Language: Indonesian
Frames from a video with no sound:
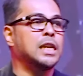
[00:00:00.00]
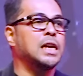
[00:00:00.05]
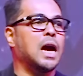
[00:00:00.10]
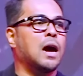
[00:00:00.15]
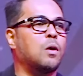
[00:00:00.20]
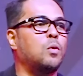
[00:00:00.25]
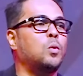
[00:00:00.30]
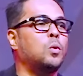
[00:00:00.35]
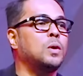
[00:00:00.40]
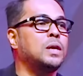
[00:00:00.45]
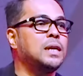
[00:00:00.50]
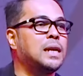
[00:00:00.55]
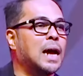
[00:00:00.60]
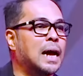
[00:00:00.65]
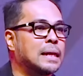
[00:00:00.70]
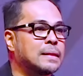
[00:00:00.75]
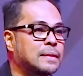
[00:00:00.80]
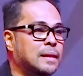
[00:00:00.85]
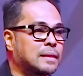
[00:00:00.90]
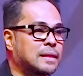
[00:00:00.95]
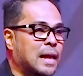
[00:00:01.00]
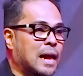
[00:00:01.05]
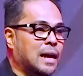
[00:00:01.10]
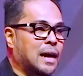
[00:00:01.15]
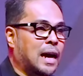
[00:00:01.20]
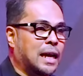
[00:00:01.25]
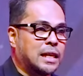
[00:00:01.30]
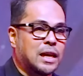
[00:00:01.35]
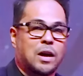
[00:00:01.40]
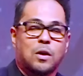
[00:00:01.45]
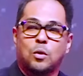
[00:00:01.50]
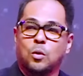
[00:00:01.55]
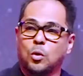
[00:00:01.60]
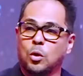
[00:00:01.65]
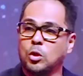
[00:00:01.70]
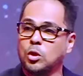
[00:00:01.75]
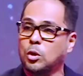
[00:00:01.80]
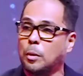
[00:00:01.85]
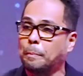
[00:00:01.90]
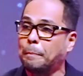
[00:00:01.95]
dia undang tetangganya
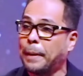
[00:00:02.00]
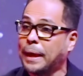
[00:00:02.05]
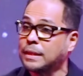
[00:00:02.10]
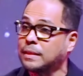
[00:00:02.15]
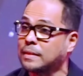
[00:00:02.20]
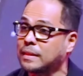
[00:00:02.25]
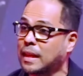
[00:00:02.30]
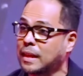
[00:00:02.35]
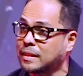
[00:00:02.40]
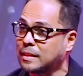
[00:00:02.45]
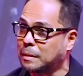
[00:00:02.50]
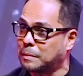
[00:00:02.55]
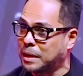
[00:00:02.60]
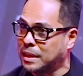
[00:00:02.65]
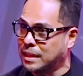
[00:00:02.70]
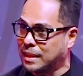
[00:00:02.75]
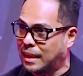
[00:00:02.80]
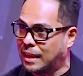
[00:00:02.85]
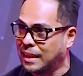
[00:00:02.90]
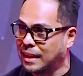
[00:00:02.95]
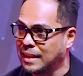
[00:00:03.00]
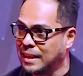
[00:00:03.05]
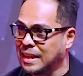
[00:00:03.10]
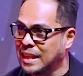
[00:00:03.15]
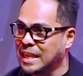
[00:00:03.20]
untuk pesta sama dia.